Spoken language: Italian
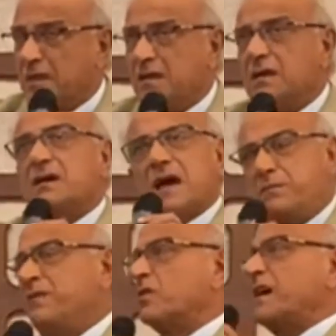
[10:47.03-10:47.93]

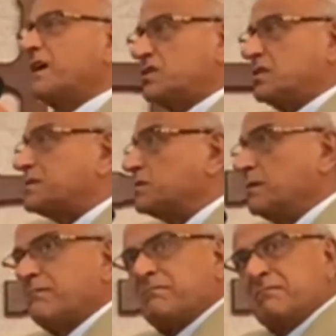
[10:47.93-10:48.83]
capivano anche Gesù.
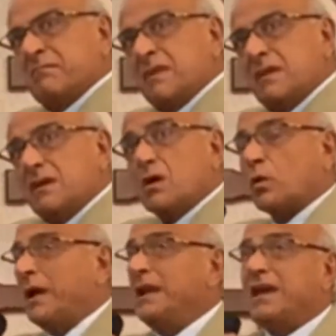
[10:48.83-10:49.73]
Quelli